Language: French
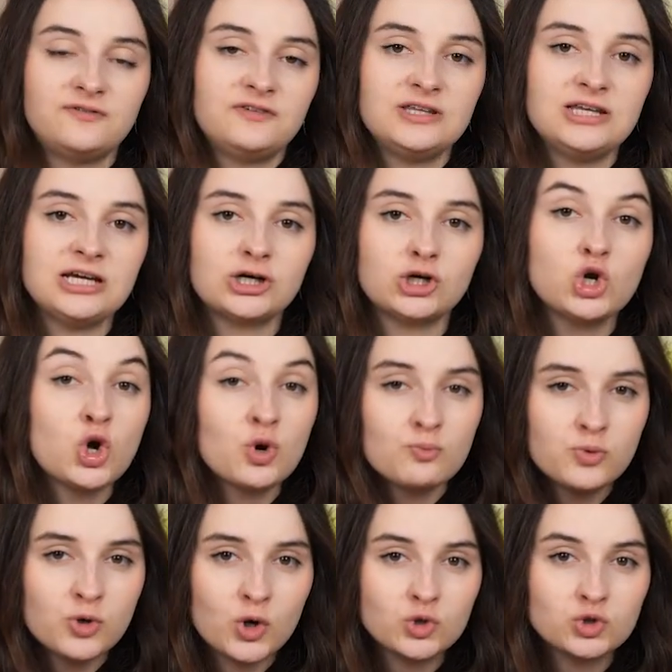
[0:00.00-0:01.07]
définir
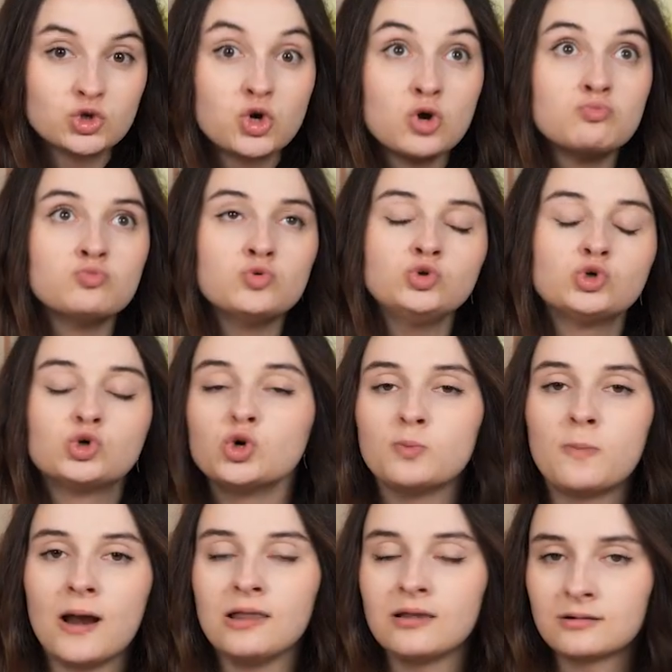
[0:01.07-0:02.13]
l'ambiance, le mood
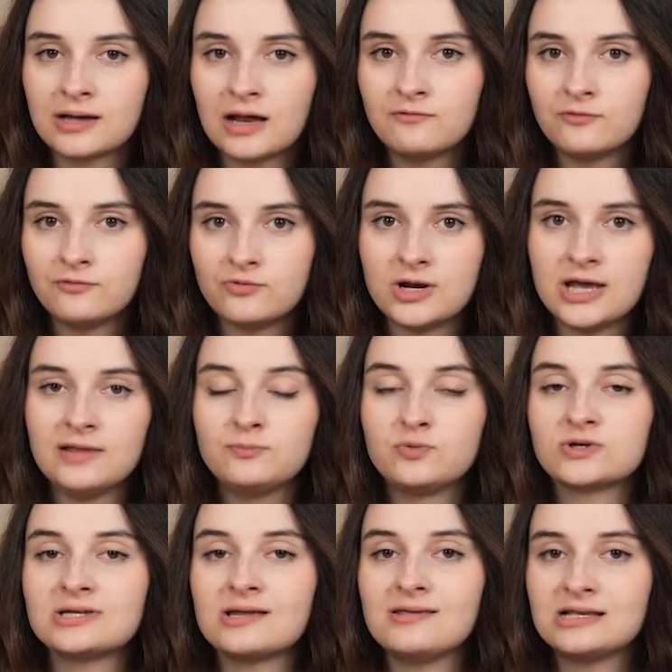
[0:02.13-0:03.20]
global dans lequel vous voulez être
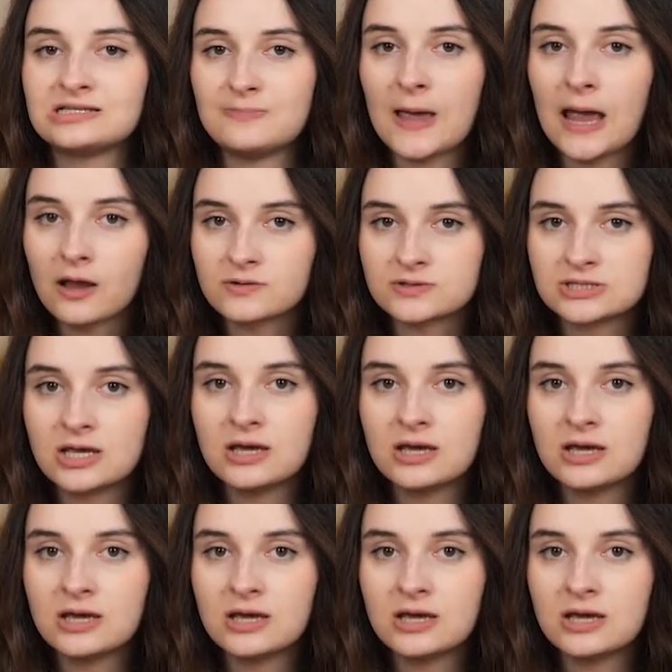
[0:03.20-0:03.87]
pour cette expérience.